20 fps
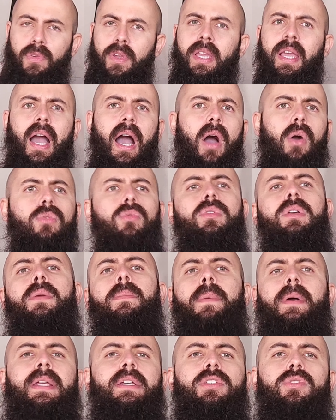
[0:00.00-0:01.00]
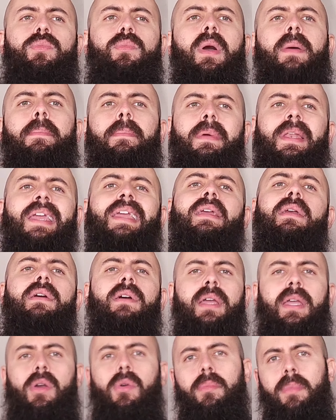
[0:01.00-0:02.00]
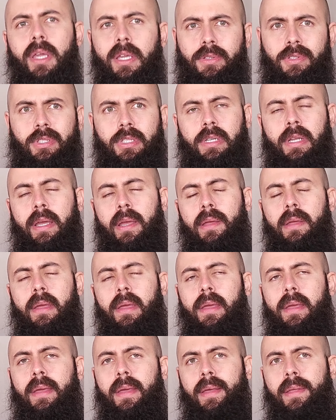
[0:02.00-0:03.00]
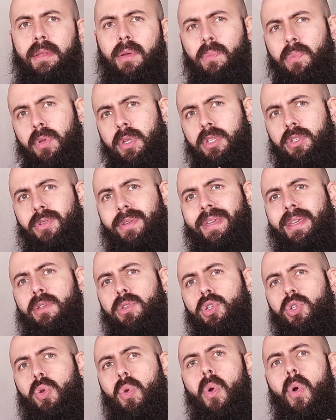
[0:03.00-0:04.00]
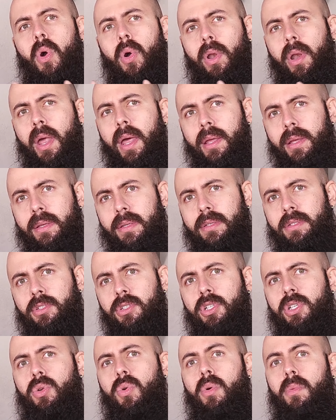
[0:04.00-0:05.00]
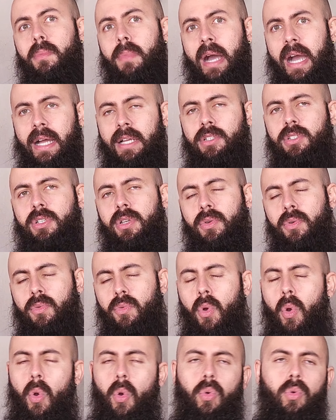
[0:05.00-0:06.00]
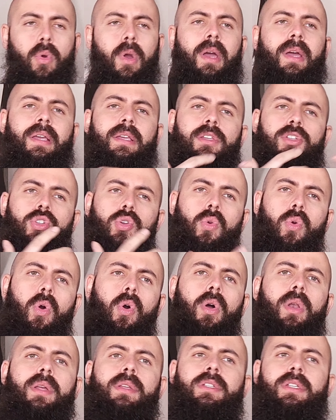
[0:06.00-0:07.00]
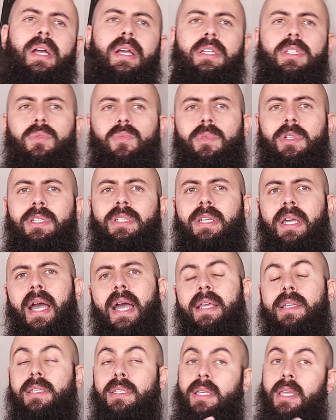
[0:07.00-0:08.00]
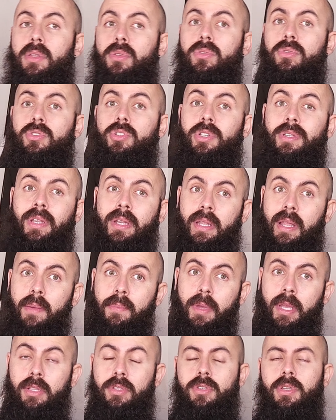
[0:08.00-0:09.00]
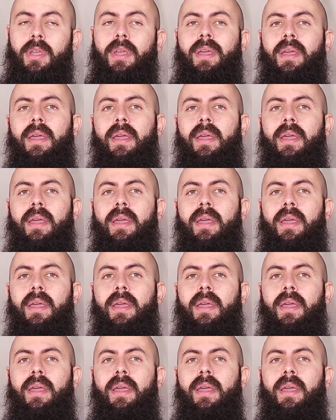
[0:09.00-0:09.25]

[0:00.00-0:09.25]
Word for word: fica algo que parece uma briga realmente, né? Então por isso que escola de combate ou, ou, escola de artes marciais, centros de treinamentos,